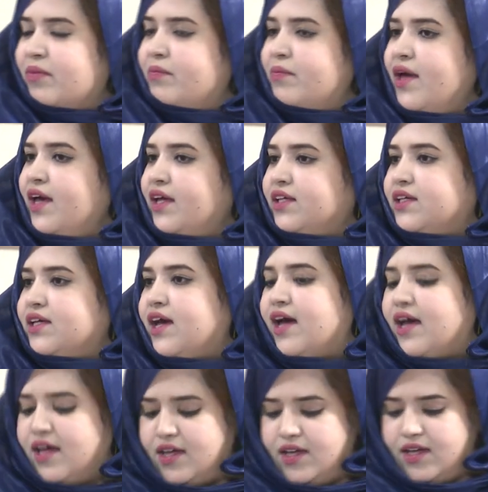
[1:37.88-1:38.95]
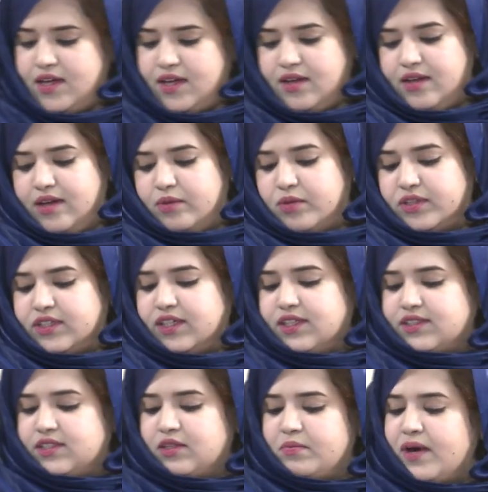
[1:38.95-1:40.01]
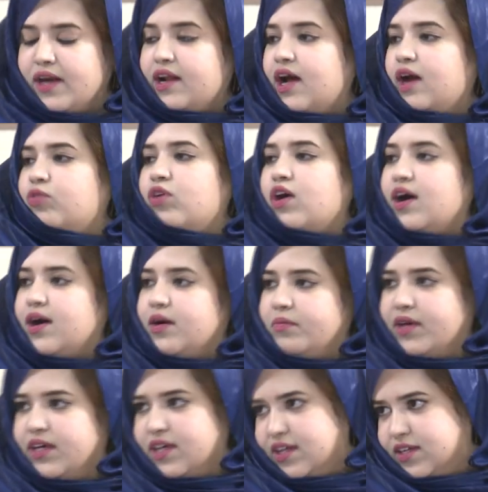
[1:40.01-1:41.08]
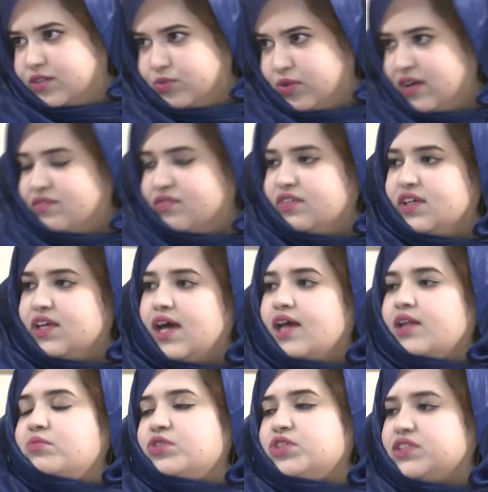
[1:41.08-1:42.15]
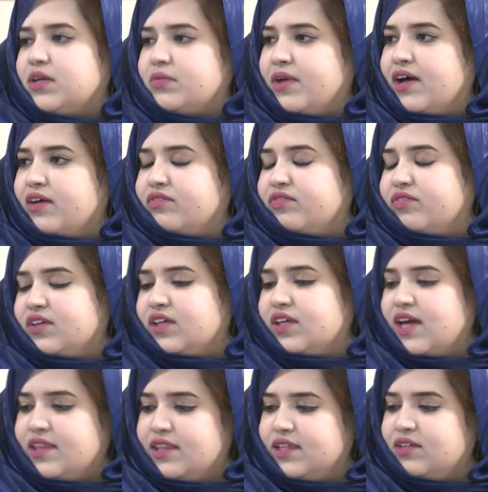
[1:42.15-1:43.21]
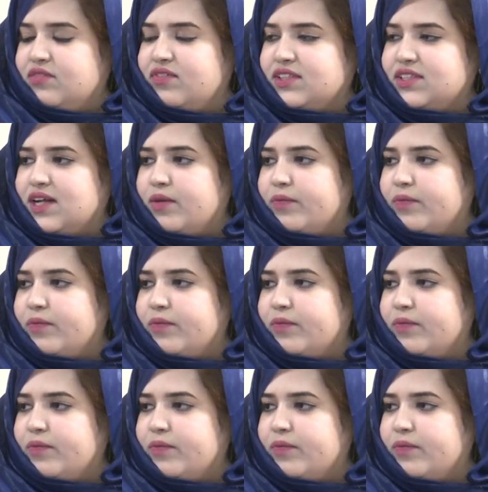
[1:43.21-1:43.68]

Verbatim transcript: ما هي وضعية المرأة ومكانتها في المجتمع في هذه الفترة؟